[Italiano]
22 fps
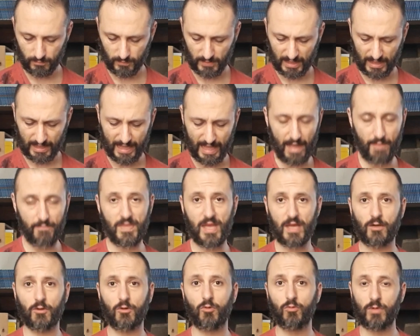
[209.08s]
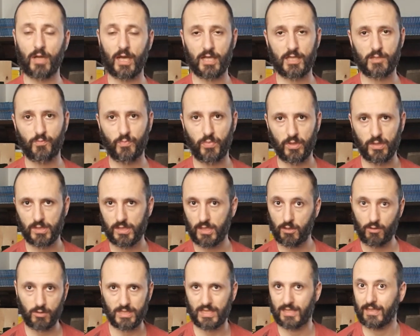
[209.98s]
che abbiano una
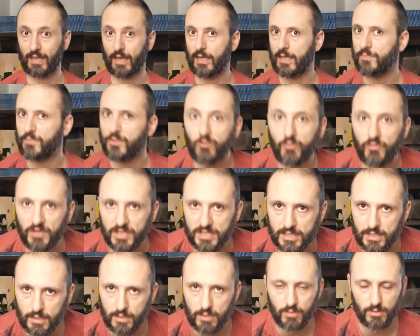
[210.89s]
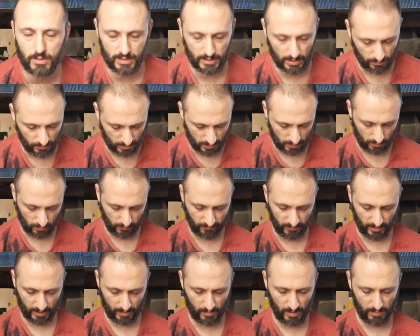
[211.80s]
risposta, cosa tra le più fastidiose che possono
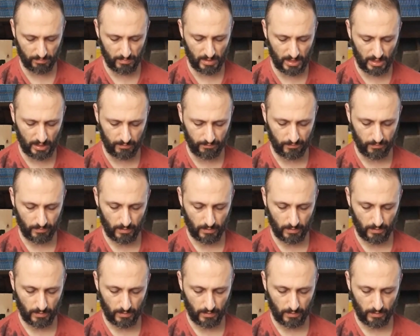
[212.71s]
fare i bambini.